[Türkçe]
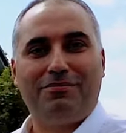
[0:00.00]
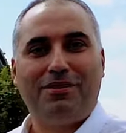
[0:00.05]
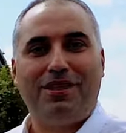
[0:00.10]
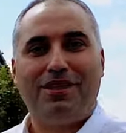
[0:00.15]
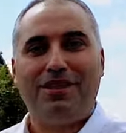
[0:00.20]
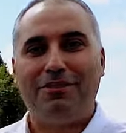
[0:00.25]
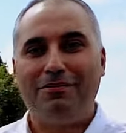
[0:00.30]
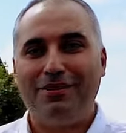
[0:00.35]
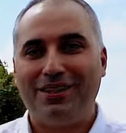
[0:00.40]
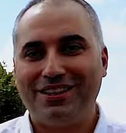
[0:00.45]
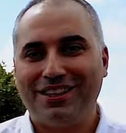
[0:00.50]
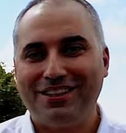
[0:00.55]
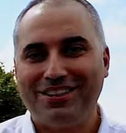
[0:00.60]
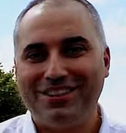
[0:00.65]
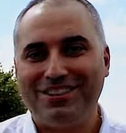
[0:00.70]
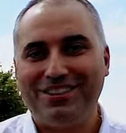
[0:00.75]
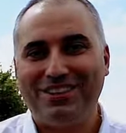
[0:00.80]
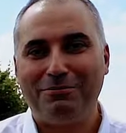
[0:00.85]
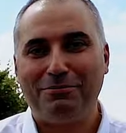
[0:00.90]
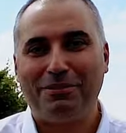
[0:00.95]
Beraber
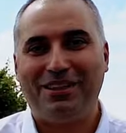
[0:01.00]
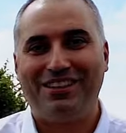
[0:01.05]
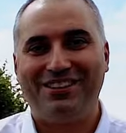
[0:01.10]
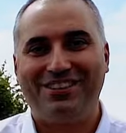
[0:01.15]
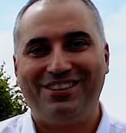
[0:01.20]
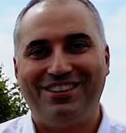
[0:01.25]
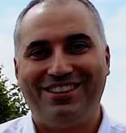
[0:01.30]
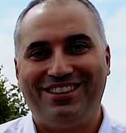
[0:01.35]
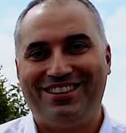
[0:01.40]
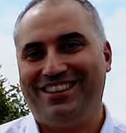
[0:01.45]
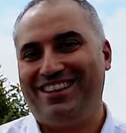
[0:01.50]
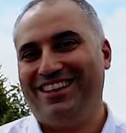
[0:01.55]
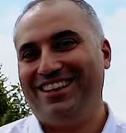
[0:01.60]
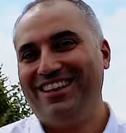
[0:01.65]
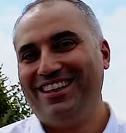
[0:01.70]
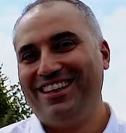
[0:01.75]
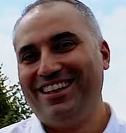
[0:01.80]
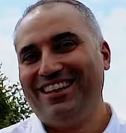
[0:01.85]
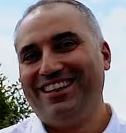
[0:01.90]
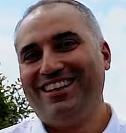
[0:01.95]
gezeceğiz Bahadır'la yine.
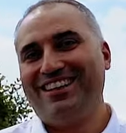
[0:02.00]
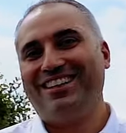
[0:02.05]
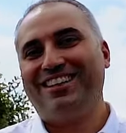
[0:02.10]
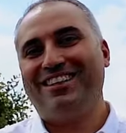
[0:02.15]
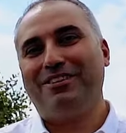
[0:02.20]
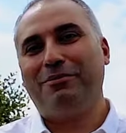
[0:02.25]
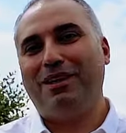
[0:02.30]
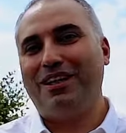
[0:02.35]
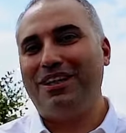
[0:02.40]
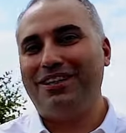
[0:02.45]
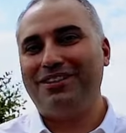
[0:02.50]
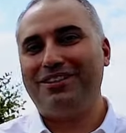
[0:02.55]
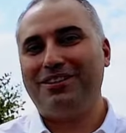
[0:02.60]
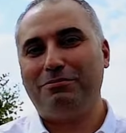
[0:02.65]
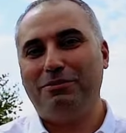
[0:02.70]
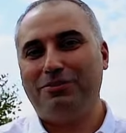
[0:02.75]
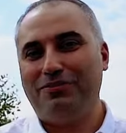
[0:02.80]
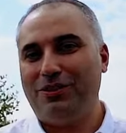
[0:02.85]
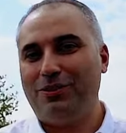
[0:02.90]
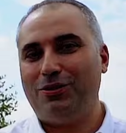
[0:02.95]
Ee,
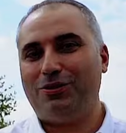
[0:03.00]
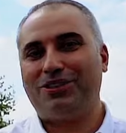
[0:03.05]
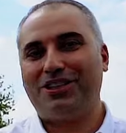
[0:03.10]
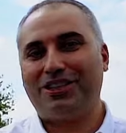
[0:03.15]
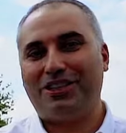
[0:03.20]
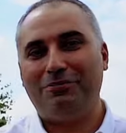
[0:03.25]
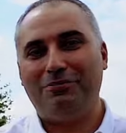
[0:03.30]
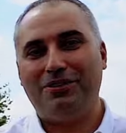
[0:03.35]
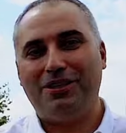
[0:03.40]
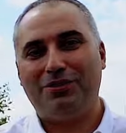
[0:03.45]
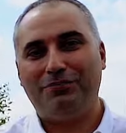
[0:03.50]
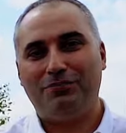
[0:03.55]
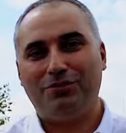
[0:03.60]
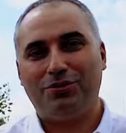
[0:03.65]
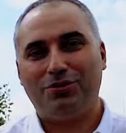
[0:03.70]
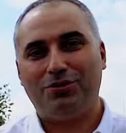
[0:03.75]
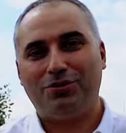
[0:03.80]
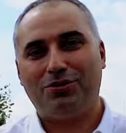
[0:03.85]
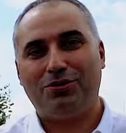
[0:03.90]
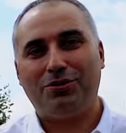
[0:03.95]
bayağıdır bir vlog çekimi
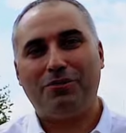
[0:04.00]
yapmıyorduk.